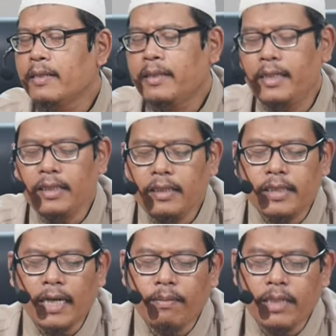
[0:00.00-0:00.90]
di
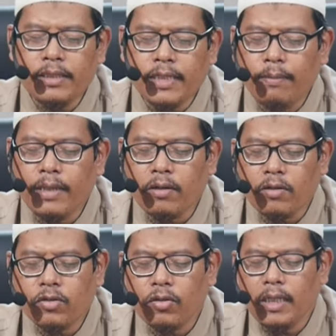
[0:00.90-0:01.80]
zaman-zaman
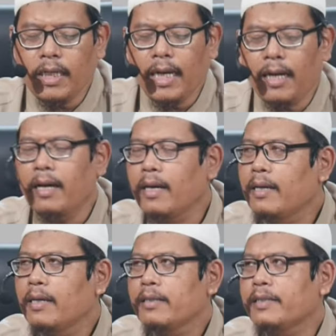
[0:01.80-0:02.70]
Rasulullah
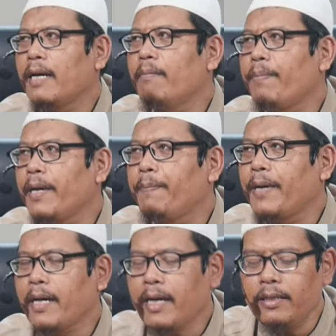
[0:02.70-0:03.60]
sampai
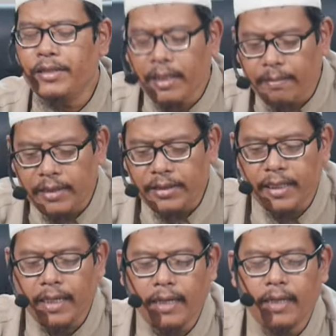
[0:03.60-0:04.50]
bahkan zaman
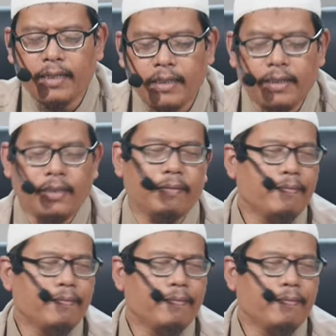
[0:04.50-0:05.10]
sekarang ini.